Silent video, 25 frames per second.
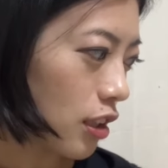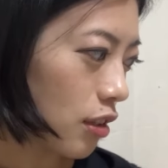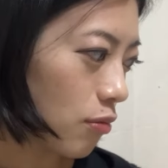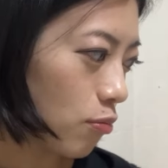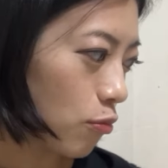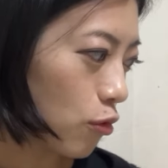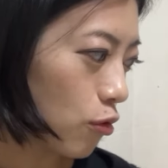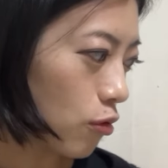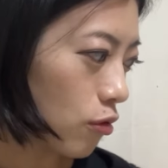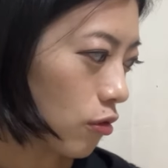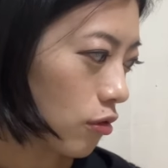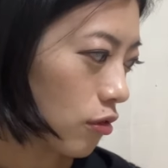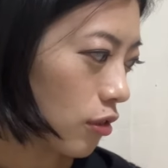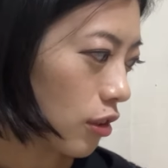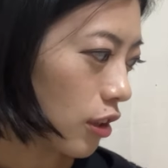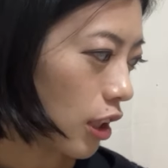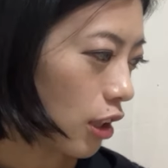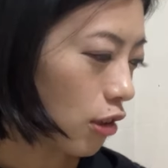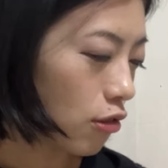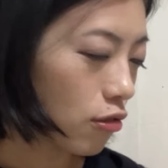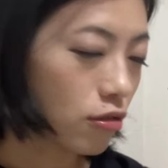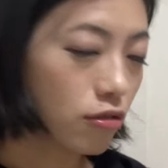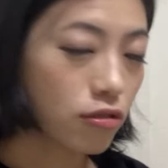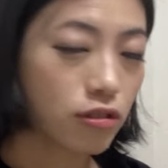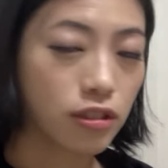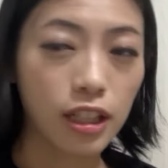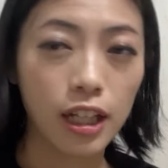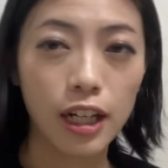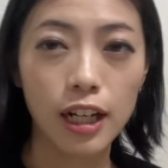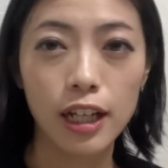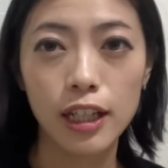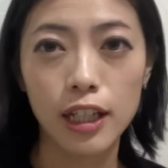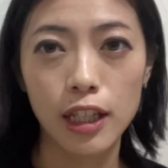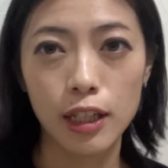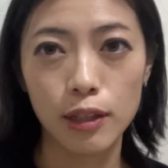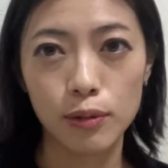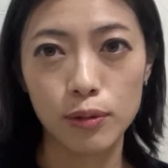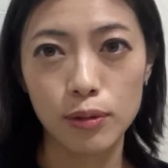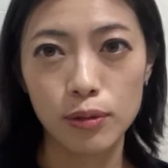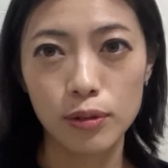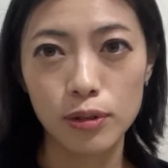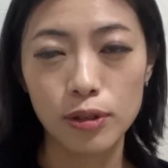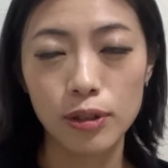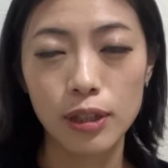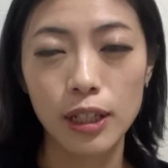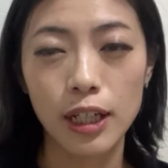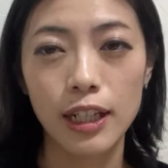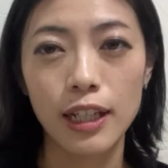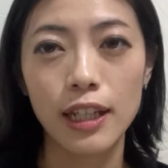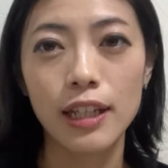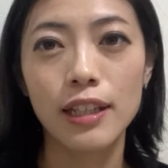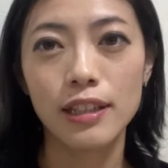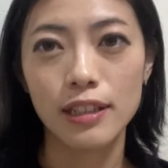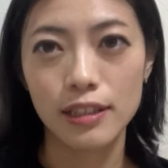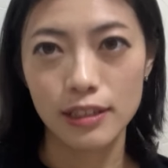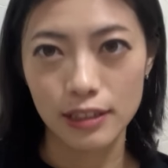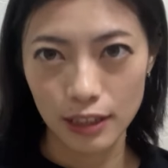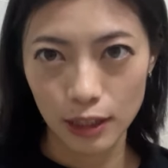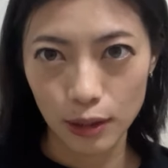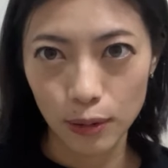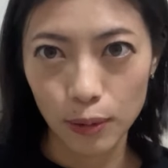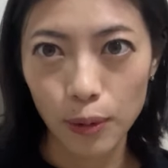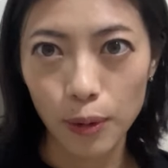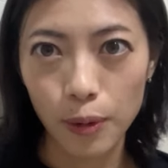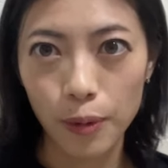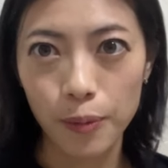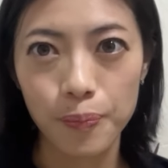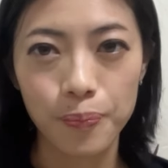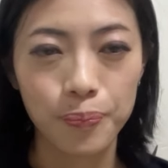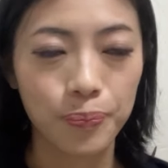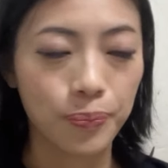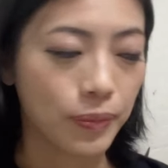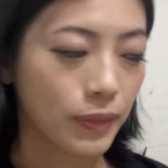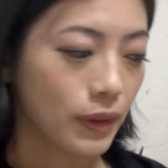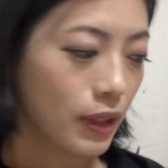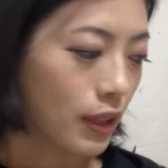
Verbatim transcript: もう絵の具だらけの床なんですけど、